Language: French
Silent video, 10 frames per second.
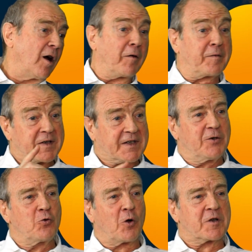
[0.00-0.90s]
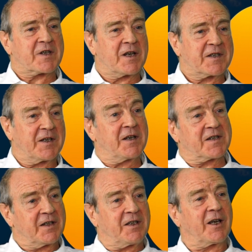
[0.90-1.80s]
en fait, ce qui nous renseigne, c'est
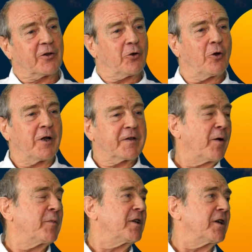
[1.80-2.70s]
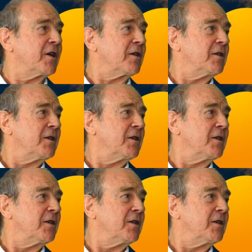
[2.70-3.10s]
des indicateurs intermédiaires.